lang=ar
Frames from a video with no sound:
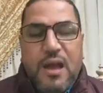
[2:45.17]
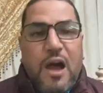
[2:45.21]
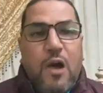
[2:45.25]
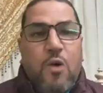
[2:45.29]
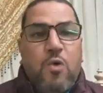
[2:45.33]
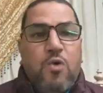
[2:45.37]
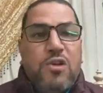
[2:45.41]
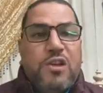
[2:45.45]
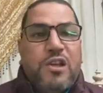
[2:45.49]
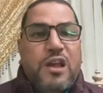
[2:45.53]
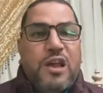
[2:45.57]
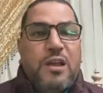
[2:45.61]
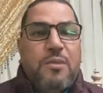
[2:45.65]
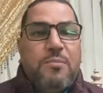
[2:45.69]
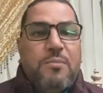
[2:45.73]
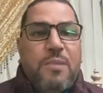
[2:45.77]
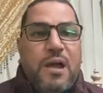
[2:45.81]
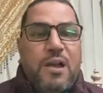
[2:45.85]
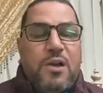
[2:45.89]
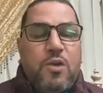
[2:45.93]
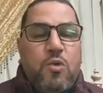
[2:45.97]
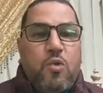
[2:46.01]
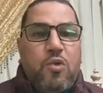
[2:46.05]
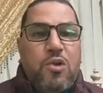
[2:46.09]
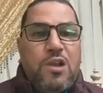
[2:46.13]
اقول
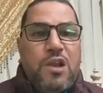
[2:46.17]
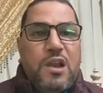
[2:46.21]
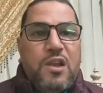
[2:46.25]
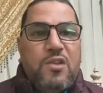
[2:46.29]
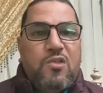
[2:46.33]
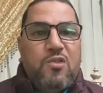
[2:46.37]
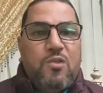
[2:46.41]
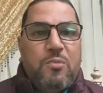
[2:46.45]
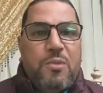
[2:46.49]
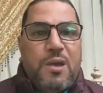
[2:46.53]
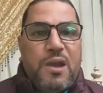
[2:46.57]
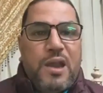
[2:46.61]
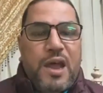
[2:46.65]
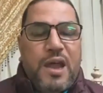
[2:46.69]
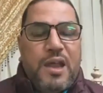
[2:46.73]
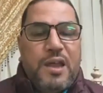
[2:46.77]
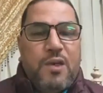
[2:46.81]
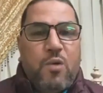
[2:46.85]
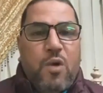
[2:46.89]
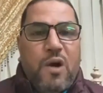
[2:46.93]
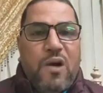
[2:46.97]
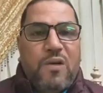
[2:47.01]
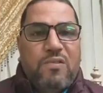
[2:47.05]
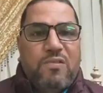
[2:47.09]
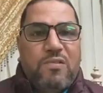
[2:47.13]
كلمه لكل
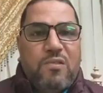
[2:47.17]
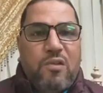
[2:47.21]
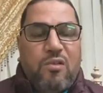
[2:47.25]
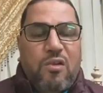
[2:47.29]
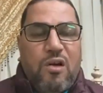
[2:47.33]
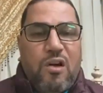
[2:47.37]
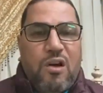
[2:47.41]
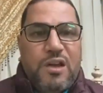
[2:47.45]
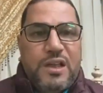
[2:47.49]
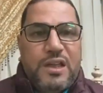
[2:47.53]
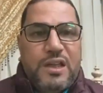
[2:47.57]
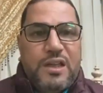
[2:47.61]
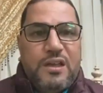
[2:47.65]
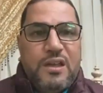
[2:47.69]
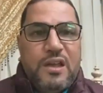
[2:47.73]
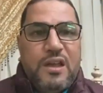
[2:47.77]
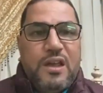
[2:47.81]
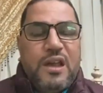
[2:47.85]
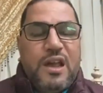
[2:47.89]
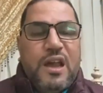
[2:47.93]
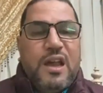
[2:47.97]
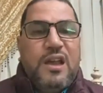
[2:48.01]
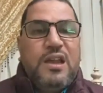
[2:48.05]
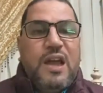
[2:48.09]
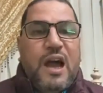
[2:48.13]
زملائي واصدقائي
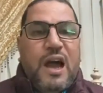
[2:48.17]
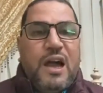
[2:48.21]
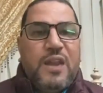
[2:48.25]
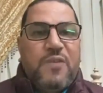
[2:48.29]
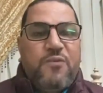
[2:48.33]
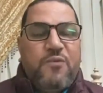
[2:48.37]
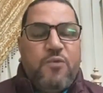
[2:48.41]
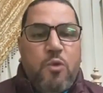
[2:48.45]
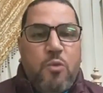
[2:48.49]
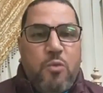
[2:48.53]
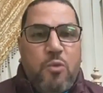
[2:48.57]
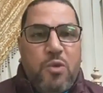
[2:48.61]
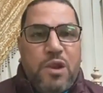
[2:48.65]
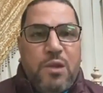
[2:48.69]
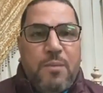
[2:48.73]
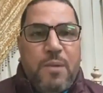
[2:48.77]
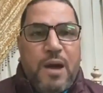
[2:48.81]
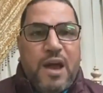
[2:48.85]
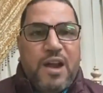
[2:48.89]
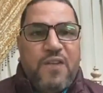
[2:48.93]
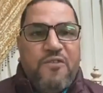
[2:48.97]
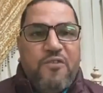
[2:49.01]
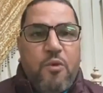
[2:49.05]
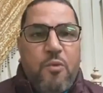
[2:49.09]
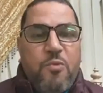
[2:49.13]
اللي عارفهم واللي ما
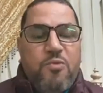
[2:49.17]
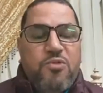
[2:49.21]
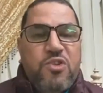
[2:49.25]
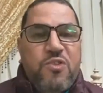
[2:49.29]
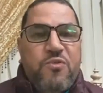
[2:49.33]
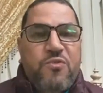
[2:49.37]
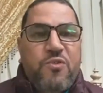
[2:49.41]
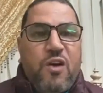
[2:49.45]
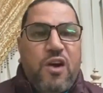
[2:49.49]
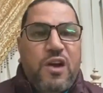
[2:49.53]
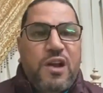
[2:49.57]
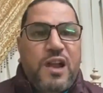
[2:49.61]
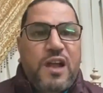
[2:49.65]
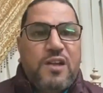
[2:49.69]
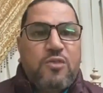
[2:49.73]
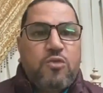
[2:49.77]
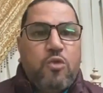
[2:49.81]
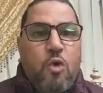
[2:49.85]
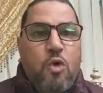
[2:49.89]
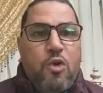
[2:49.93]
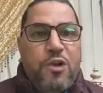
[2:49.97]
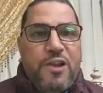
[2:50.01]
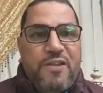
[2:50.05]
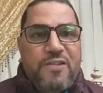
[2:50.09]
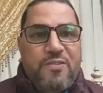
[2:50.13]
عارفهمش في قناه
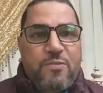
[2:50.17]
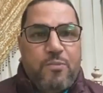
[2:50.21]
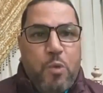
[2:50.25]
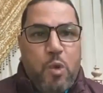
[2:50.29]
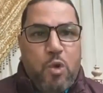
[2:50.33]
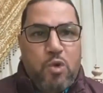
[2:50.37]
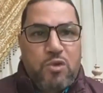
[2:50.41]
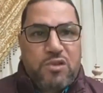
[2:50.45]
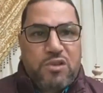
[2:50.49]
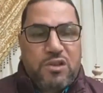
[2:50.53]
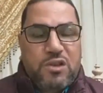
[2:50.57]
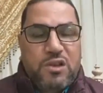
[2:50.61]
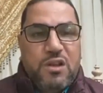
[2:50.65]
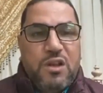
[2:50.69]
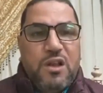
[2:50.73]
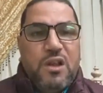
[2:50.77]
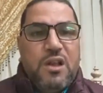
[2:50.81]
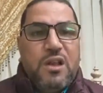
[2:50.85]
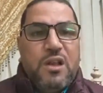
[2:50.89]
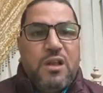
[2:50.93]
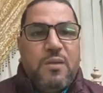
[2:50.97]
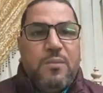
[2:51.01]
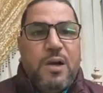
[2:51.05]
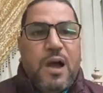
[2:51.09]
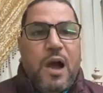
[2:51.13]
اون سبورت
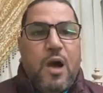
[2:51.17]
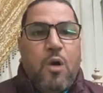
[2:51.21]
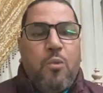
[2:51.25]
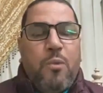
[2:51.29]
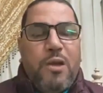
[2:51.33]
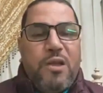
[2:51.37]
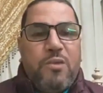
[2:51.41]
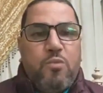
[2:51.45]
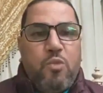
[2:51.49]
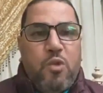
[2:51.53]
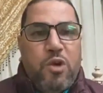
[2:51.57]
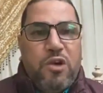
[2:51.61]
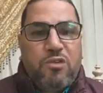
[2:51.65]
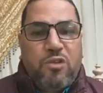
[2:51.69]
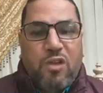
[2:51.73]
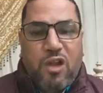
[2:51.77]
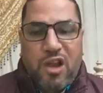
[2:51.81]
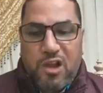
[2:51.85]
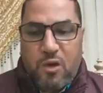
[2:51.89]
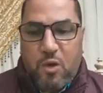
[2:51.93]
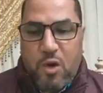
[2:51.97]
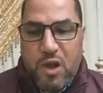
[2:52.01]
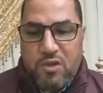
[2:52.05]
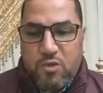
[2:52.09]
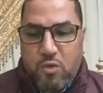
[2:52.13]
او مجموعه
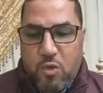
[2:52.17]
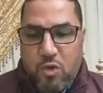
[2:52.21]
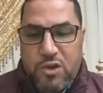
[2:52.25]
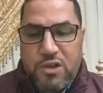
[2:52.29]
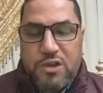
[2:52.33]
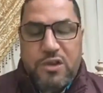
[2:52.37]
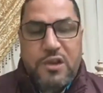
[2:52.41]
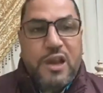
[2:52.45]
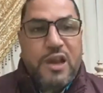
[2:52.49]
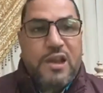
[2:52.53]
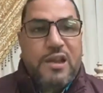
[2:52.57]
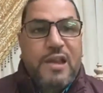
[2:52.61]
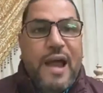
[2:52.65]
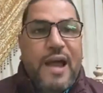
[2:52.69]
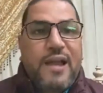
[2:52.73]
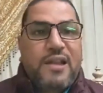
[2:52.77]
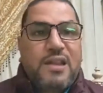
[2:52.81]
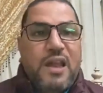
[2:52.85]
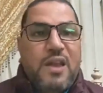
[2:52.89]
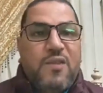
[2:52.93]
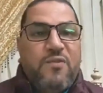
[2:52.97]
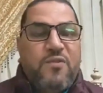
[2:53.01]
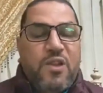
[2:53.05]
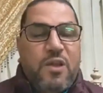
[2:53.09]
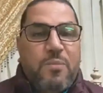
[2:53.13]
قنوات اون اللي
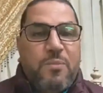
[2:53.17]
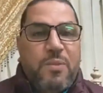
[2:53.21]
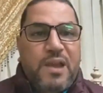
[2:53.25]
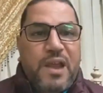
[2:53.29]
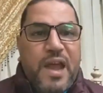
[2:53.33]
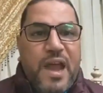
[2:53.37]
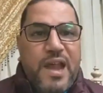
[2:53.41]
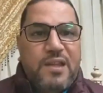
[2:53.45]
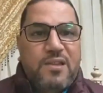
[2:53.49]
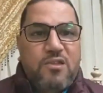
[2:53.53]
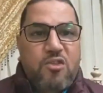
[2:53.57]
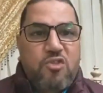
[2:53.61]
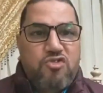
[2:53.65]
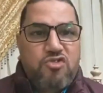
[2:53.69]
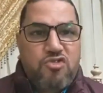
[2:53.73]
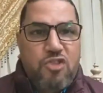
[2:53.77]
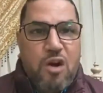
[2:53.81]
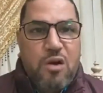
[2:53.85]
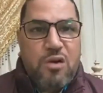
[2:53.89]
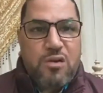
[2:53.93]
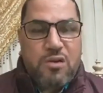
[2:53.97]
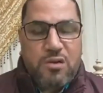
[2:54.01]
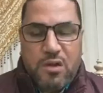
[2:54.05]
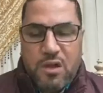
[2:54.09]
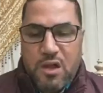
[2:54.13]
هتقفل بنهايه
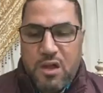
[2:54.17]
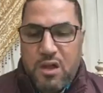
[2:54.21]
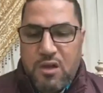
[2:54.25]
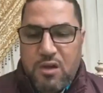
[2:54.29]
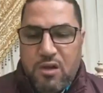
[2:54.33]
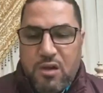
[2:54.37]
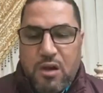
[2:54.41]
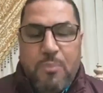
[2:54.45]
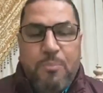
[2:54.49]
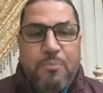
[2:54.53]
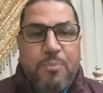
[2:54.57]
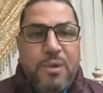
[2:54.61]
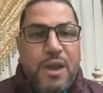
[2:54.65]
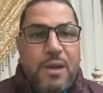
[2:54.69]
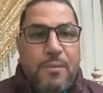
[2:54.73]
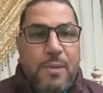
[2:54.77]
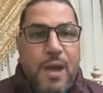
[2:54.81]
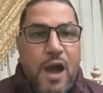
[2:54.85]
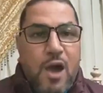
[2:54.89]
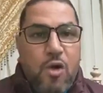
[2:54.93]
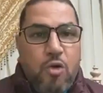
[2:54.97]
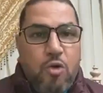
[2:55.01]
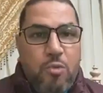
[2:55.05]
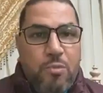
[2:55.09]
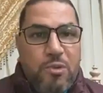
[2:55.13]
الشهر ربنا
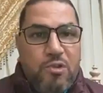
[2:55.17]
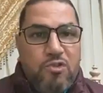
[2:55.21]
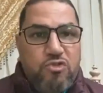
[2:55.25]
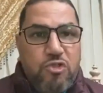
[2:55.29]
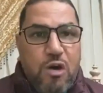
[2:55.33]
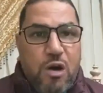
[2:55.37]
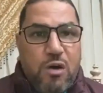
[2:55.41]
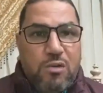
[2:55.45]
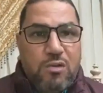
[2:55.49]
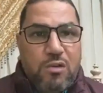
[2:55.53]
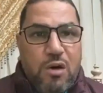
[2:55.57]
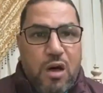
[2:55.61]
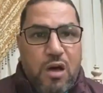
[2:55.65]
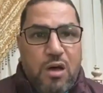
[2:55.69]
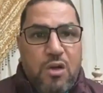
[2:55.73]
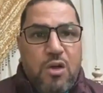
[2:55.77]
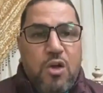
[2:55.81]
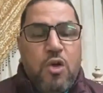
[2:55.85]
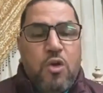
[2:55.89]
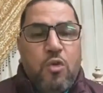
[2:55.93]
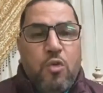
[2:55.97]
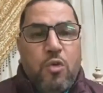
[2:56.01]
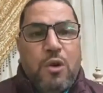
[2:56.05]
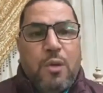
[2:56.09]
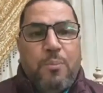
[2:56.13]
معاكم ان شاء الله
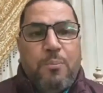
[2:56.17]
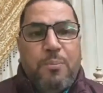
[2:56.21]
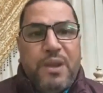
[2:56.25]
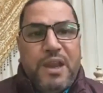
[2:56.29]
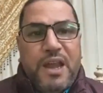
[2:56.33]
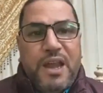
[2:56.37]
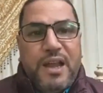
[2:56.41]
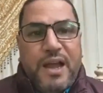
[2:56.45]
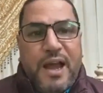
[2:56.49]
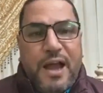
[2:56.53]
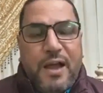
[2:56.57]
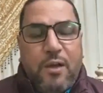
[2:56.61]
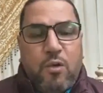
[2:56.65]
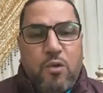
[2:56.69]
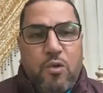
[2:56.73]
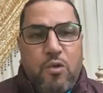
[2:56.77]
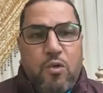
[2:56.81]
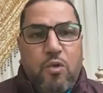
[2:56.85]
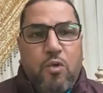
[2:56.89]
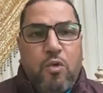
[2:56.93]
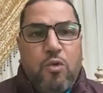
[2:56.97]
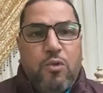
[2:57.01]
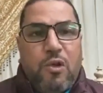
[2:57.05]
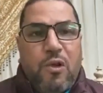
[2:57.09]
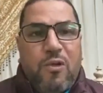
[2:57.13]
وربنا يجعل
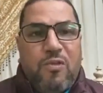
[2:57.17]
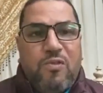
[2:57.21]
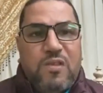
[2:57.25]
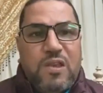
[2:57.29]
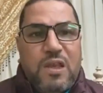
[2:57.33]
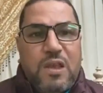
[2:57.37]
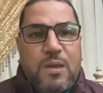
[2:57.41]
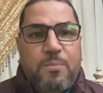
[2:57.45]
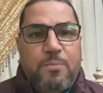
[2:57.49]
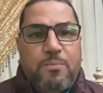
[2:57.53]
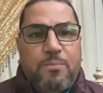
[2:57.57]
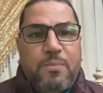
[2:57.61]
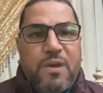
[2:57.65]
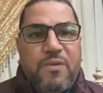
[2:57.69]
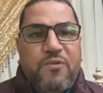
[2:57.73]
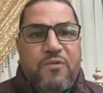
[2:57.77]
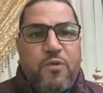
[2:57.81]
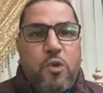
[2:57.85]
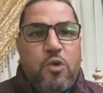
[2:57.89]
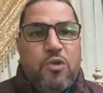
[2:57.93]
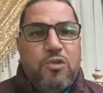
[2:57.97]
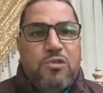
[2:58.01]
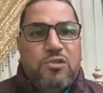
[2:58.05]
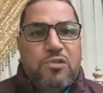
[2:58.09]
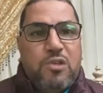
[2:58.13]
كلكم نصيب
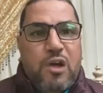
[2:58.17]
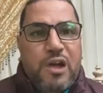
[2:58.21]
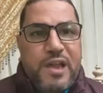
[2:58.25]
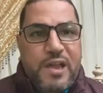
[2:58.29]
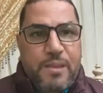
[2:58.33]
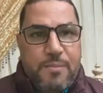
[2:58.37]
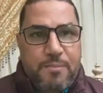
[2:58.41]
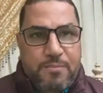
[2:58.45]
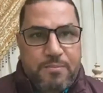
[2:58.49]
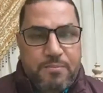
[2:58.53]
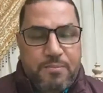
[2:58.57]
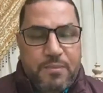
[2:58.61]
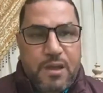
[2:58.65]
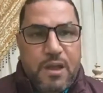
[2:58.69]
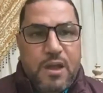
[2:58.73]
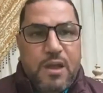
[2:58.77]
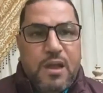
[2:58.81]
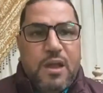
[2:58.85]
في اون آه، تايم